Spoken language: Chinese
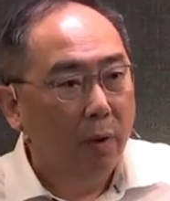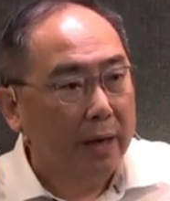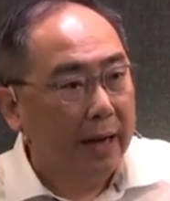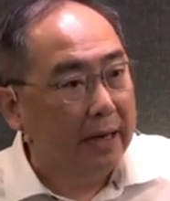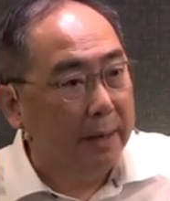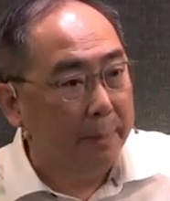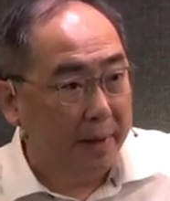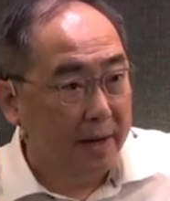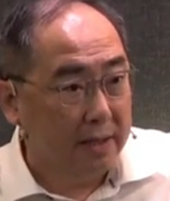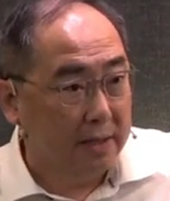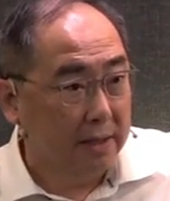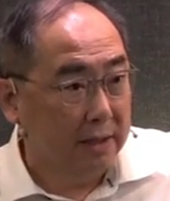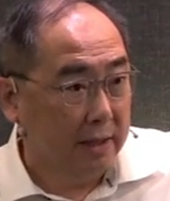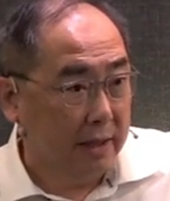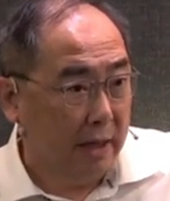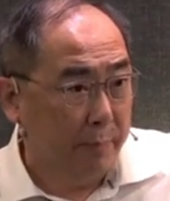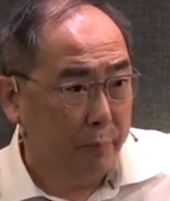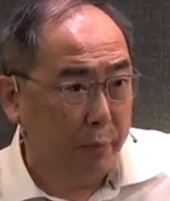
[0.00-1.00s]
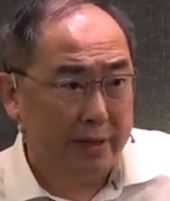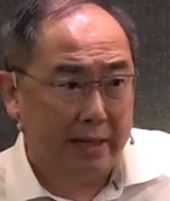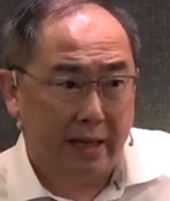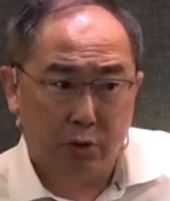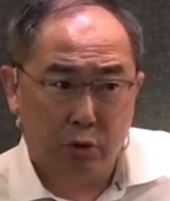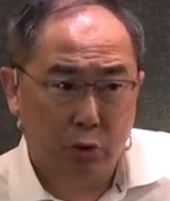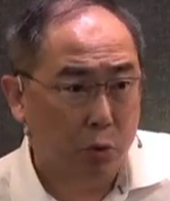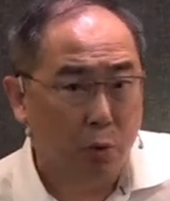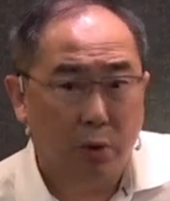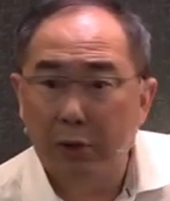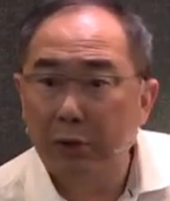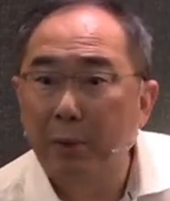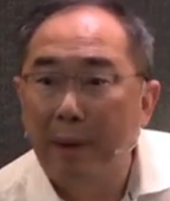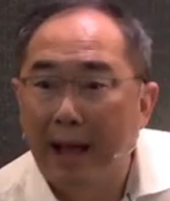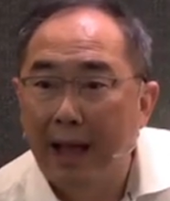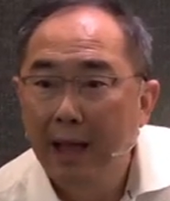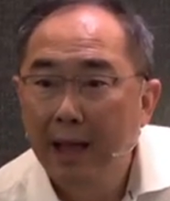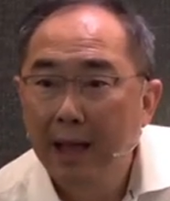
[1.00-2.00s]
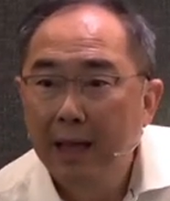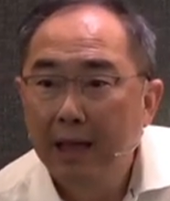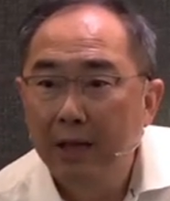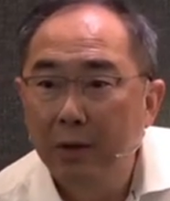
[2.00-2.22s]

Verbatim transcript: 我看你别的事情，你也不会想去做了，对吗？